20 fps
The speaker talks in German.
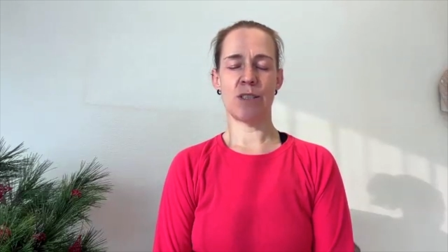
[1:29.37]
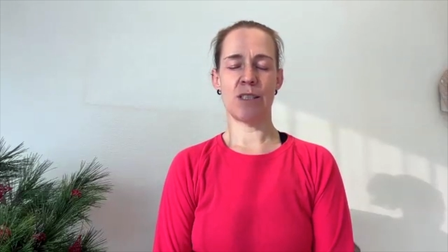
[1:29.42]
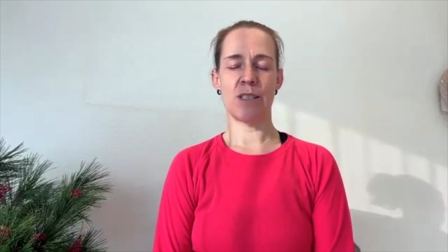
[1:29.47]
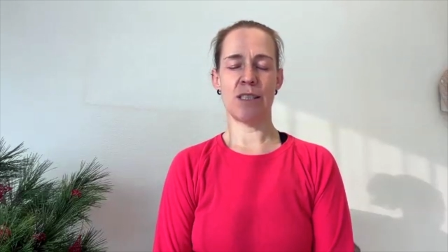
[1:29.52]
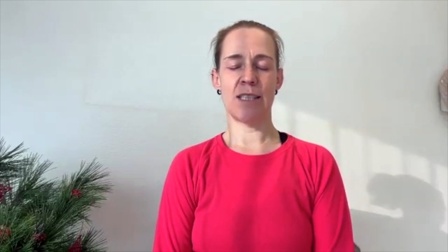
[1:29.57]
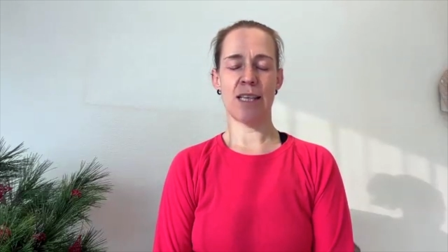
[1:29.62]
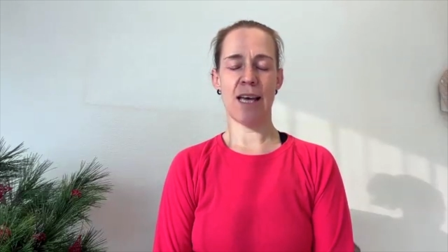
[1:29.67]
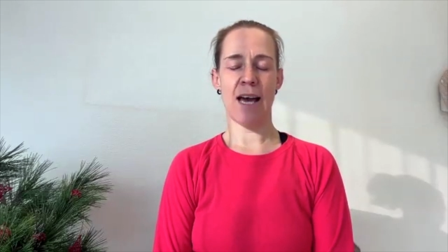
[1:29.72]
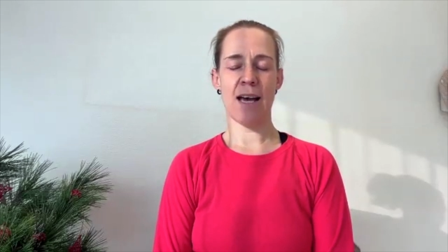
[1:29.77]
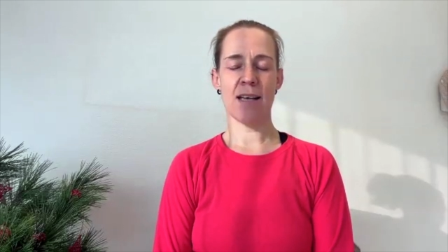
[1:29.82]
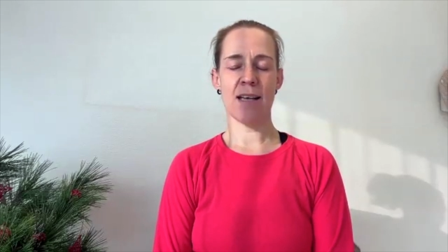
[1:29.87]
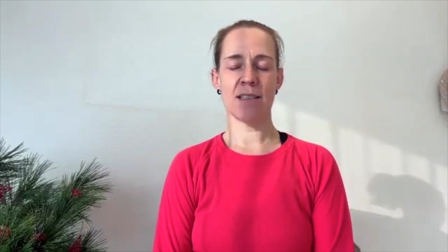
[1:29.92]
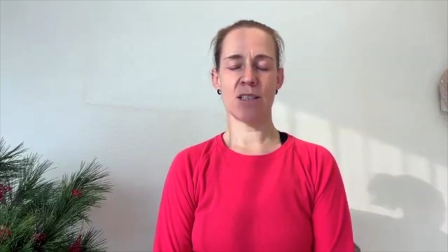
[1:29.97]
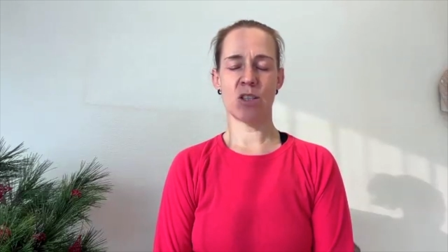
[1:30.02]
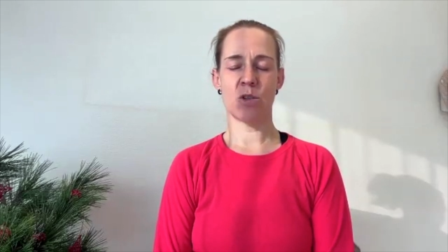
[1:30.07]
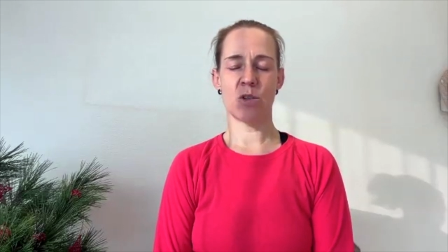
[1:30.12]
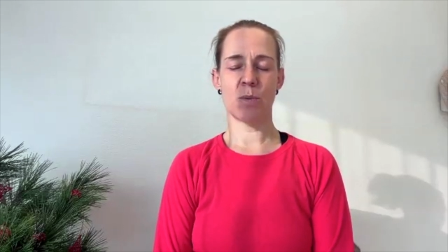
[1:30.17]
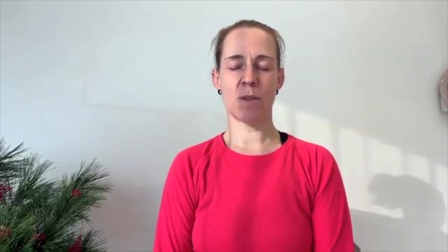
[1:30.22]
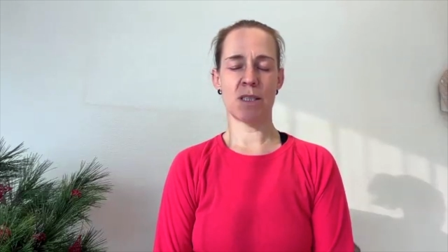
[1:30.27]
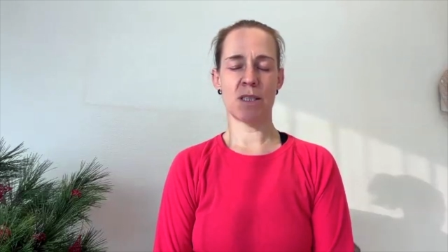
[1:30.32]
die
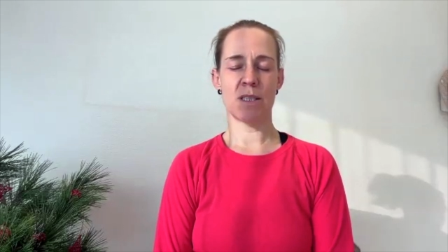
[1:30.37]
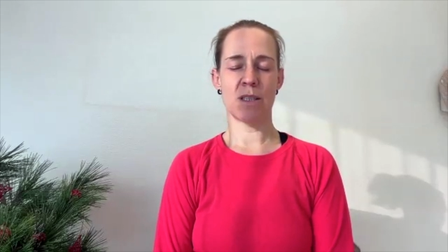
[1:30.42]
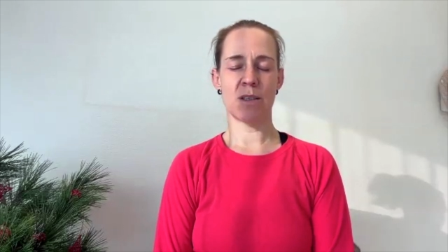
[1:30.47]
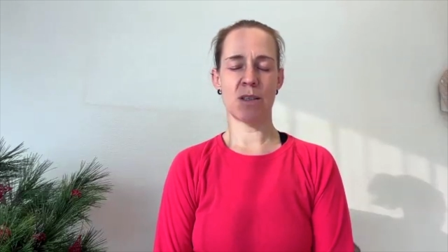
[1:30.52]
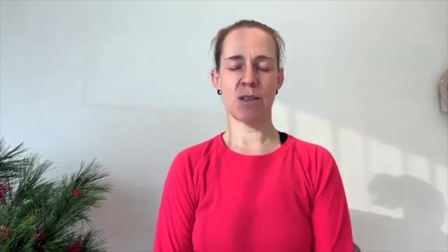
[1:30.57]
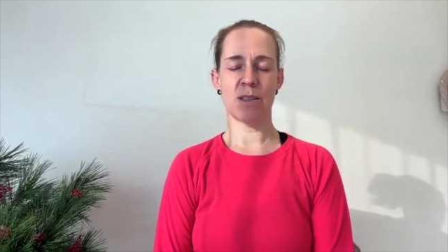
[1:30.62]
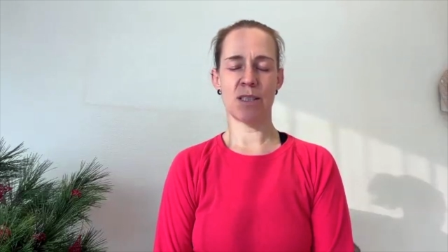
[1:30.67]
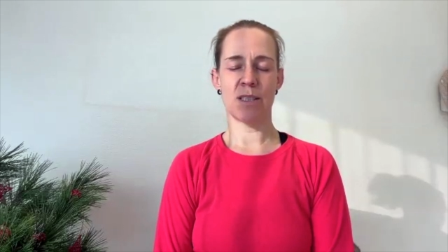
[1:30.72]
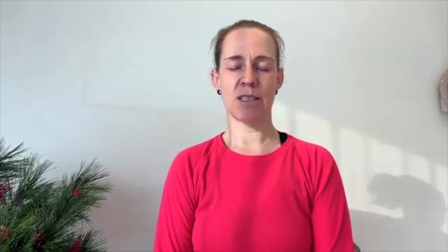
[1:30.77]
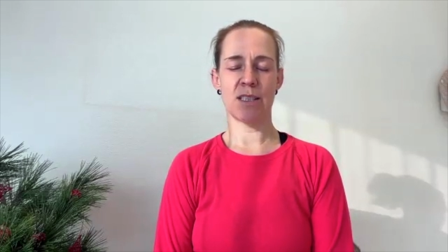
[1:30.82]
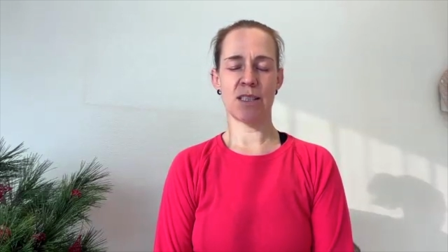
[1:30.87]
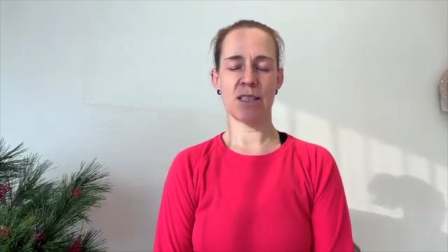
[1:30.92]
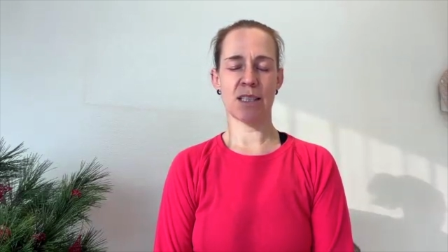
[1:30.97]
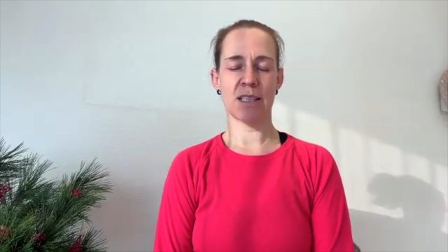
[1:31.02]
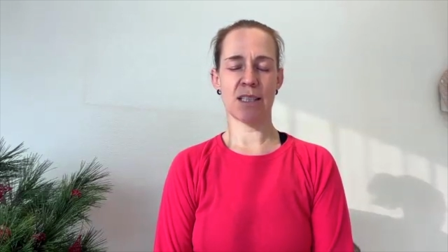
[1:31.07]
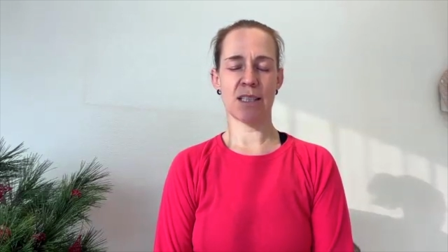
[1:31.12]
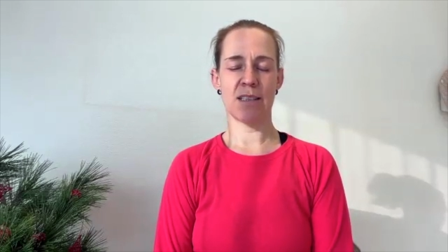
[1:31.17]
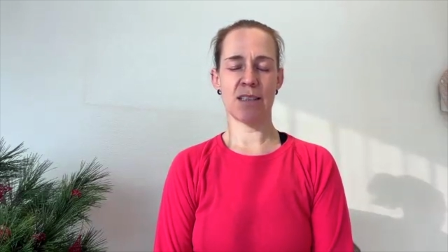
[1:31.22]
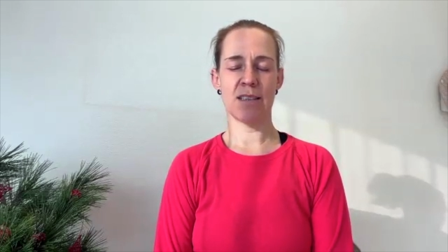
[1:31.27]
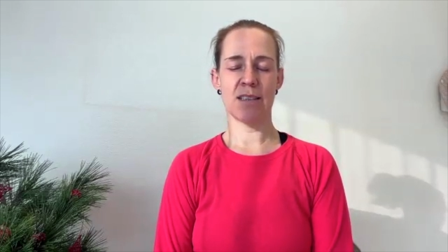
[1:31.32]
Nasenspitze
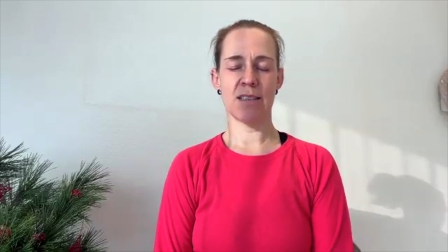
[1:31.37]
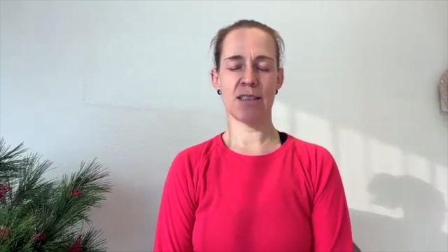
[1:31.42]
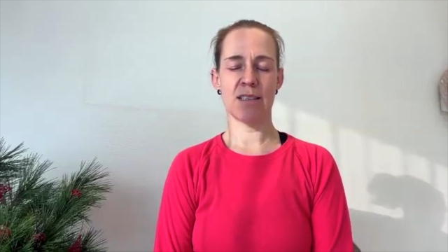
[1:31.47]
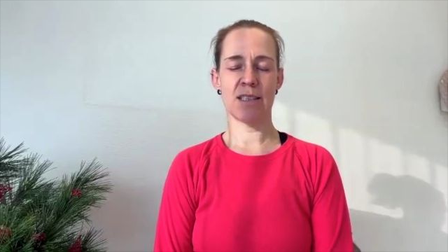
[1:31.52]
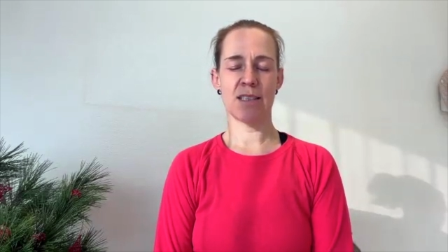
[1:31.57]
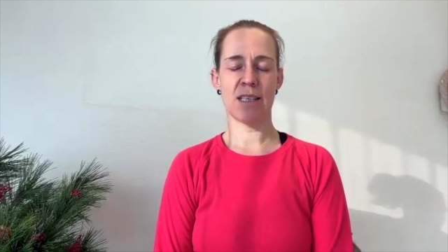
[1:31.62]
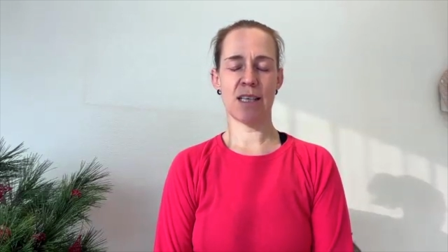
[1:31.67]
konzentrierst,